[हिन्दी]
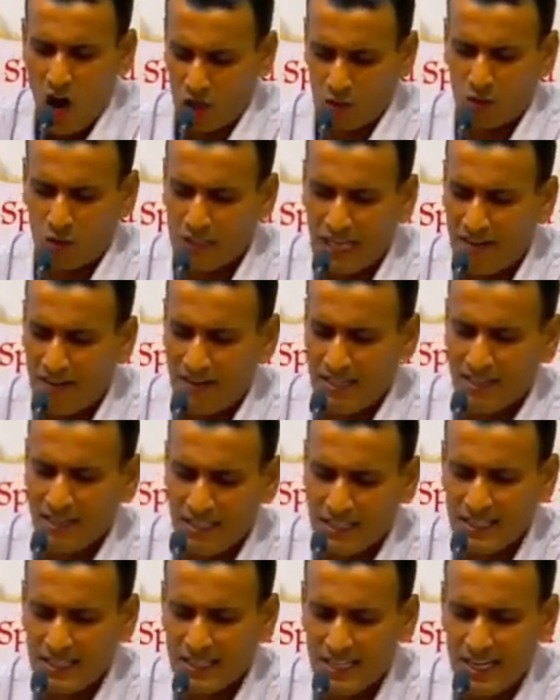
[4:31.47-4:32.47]
और खुदावन
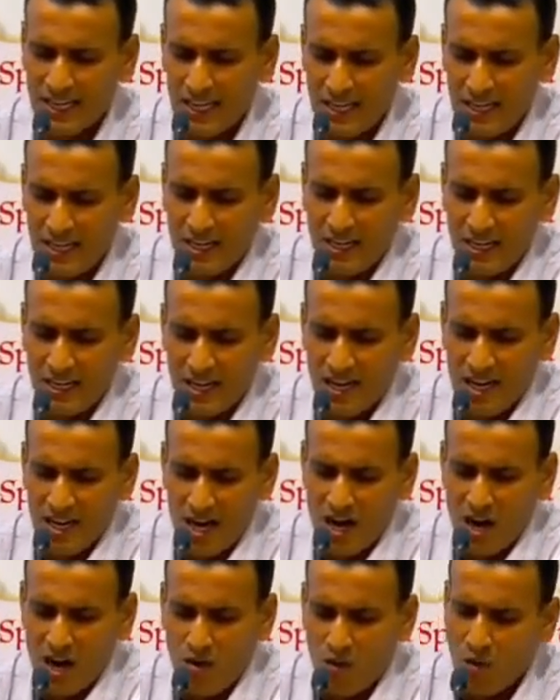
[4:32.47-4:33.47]

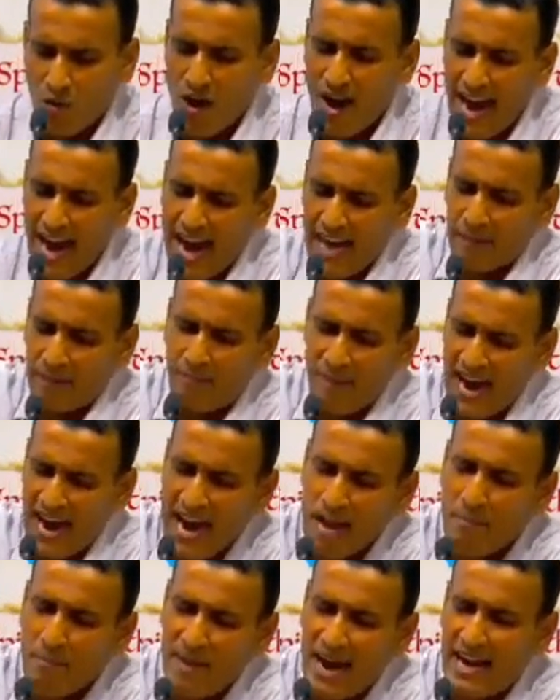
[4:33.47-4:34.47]
वो एक
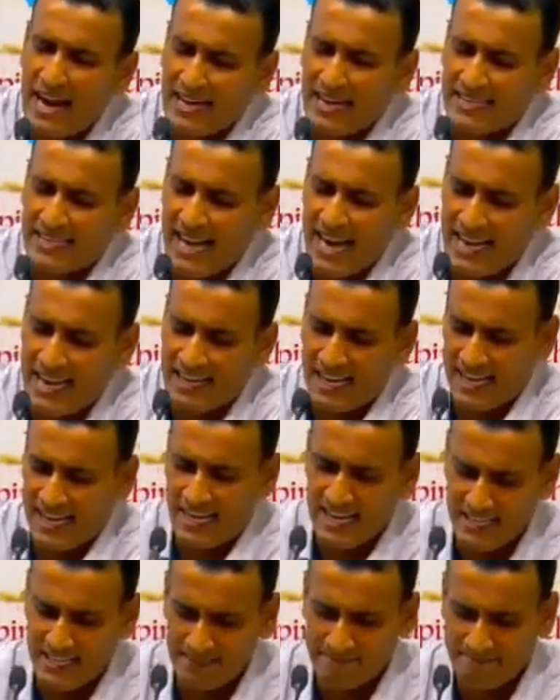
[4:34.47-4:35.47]
बहन पे आके ठहर
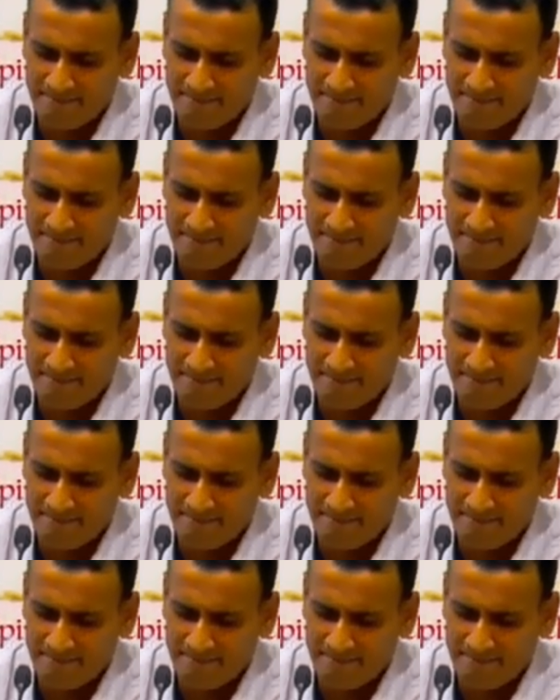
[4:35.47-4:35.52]
गई